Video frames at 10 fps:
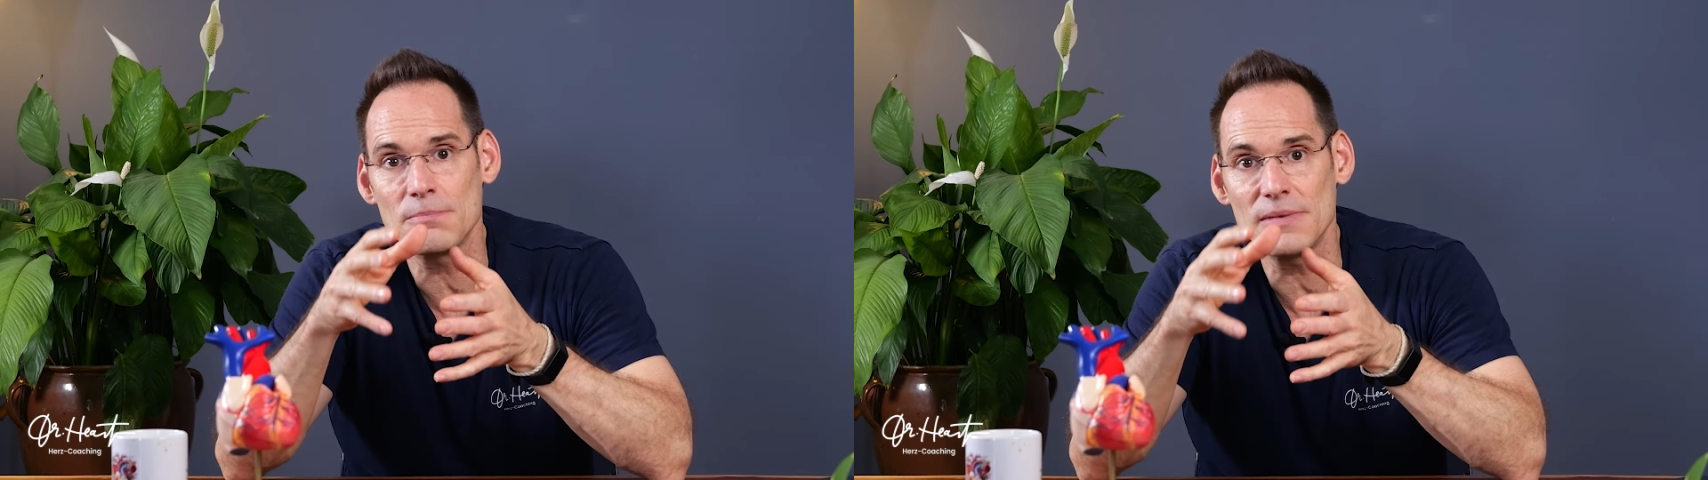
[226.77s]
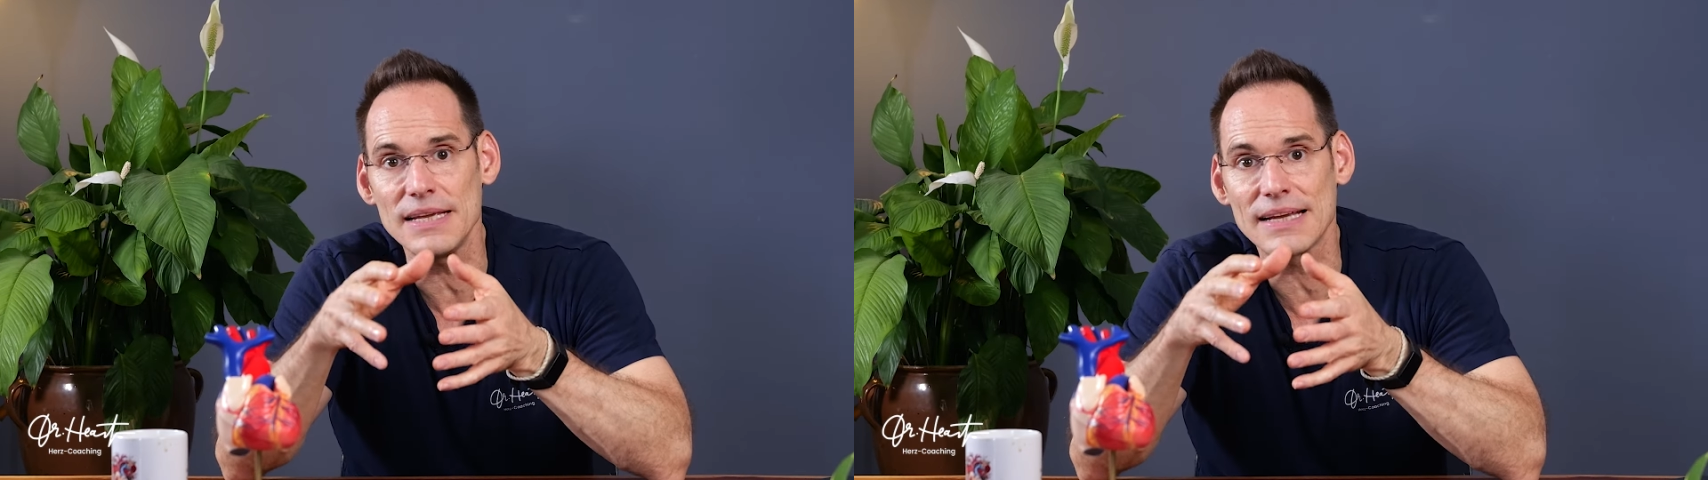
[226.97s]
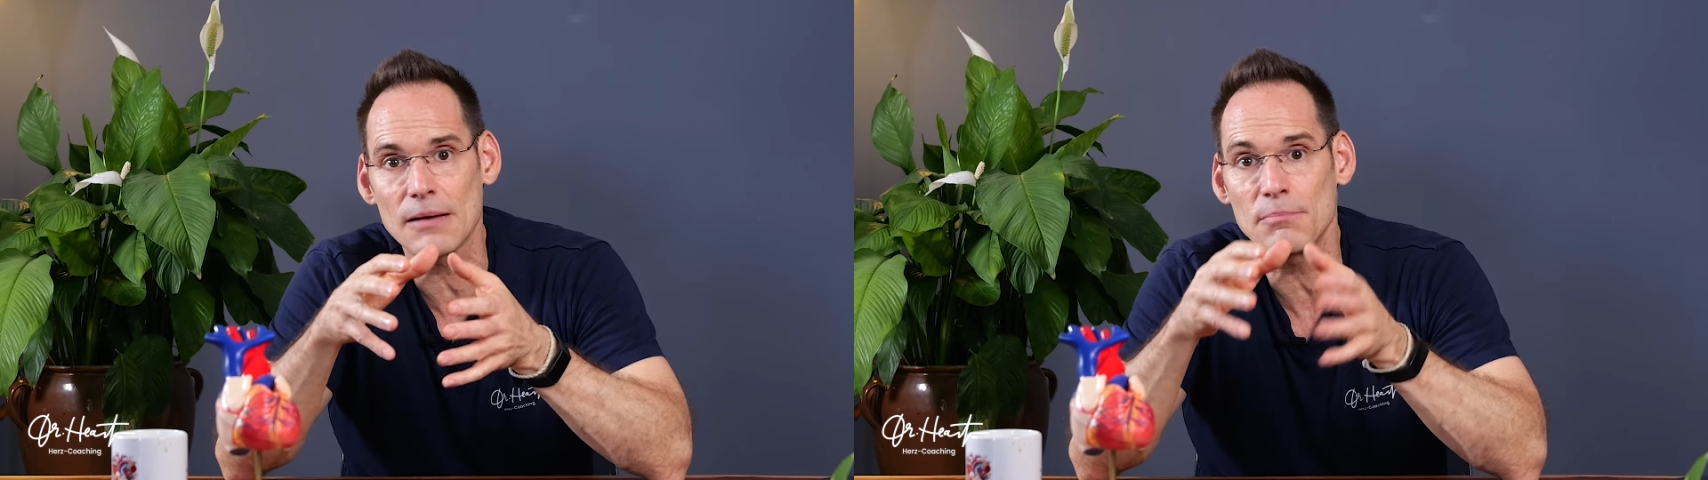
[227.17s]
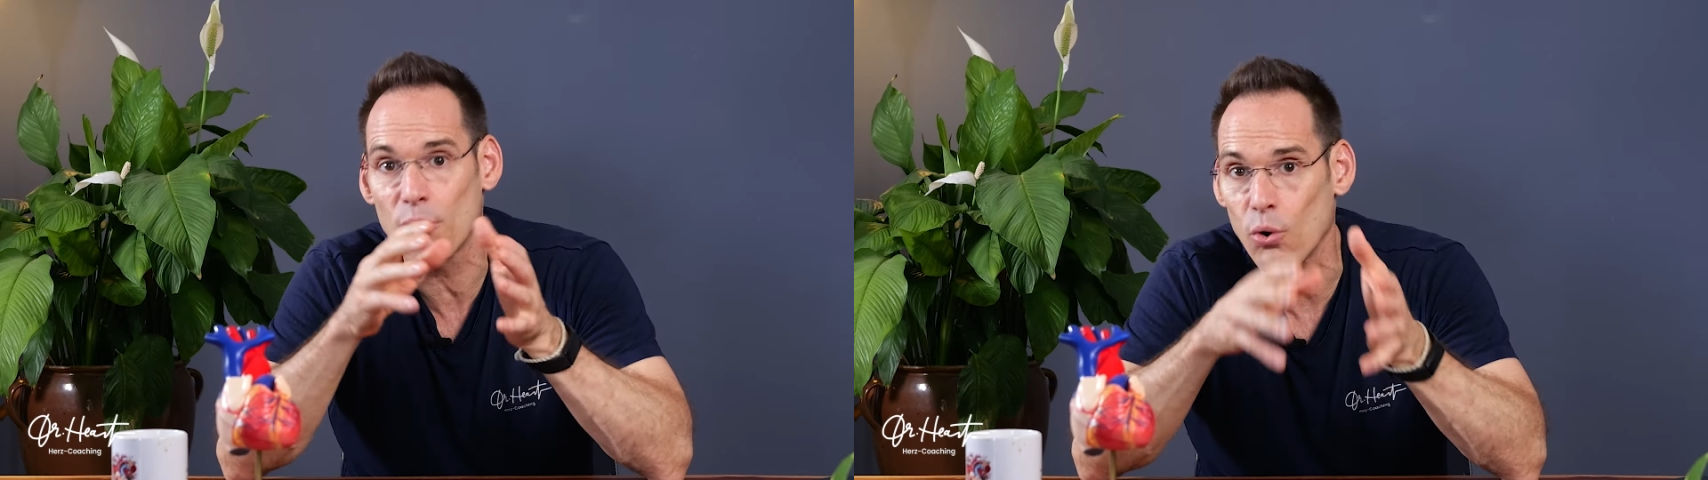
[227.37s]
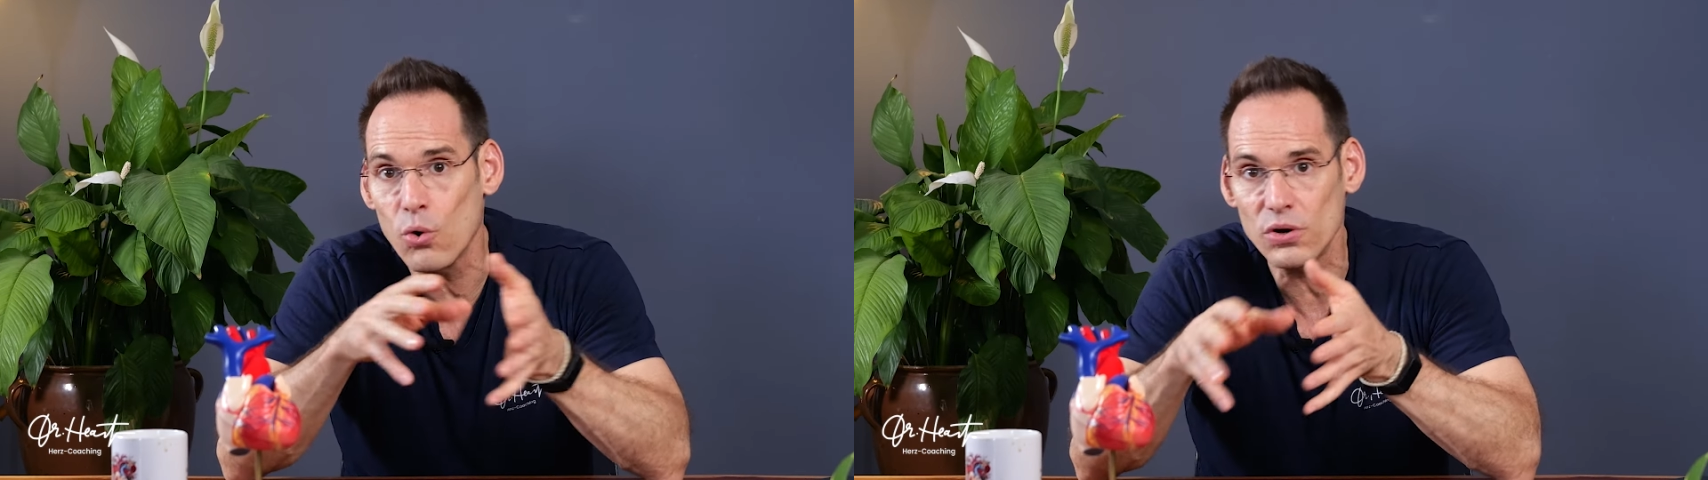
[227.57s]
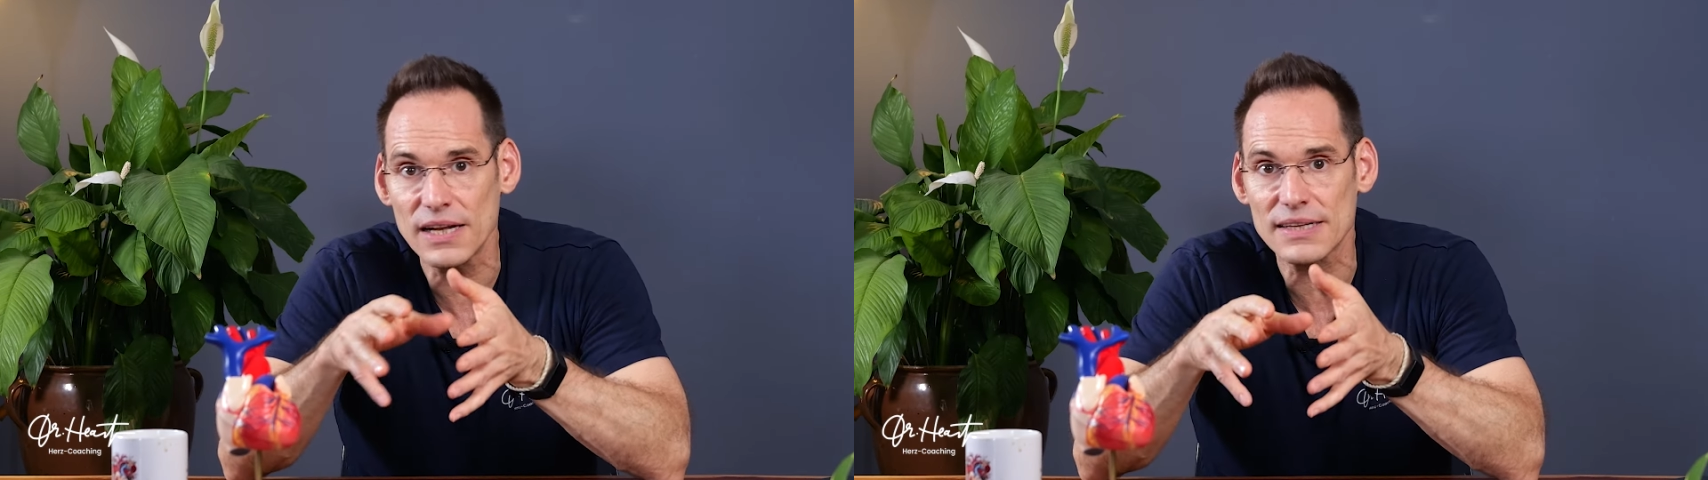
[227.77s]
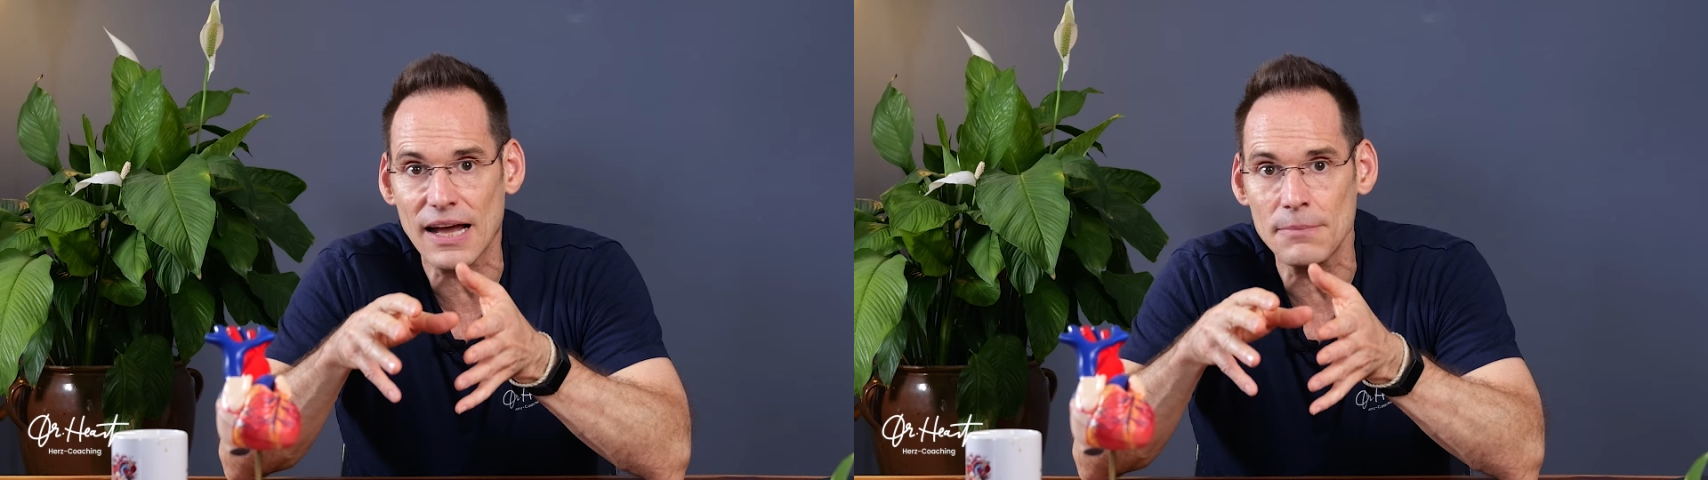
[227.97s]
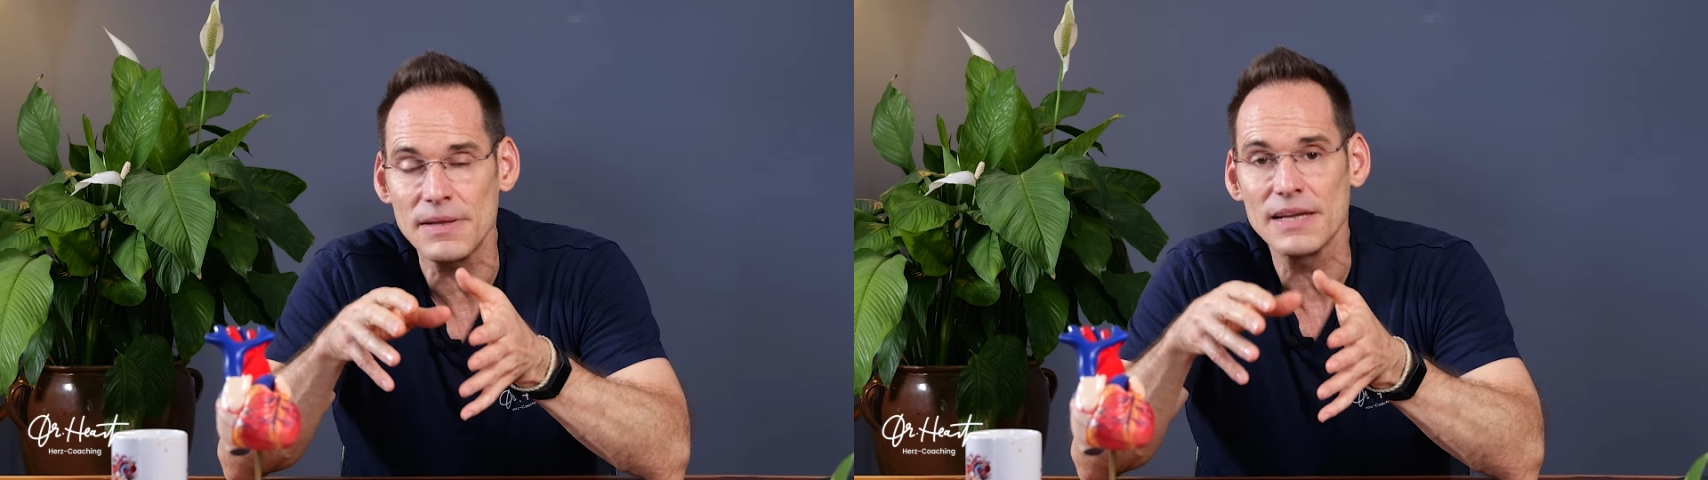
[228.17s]
Milligramm pro 100
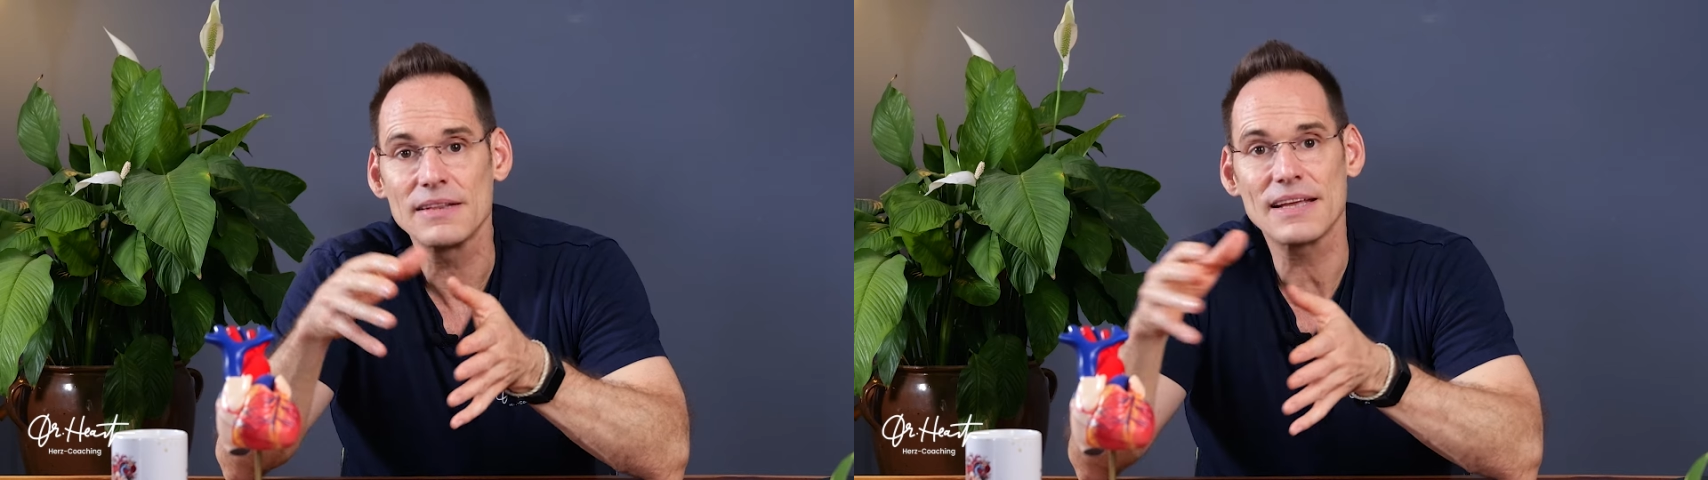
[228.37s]
Gramm